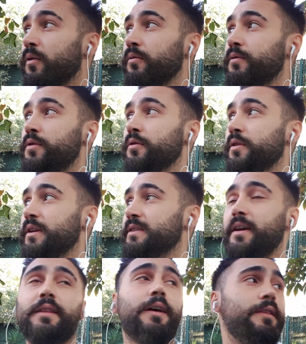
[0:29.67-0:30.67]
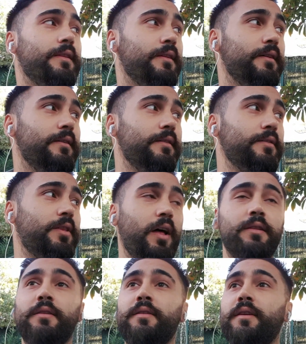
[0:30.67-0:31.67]
O videoda zaten e,
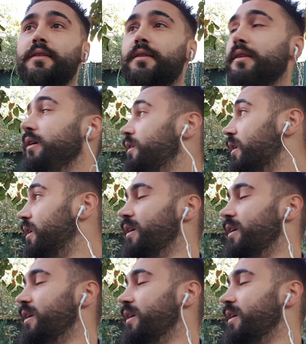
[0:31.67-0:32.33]
tatlı niyetine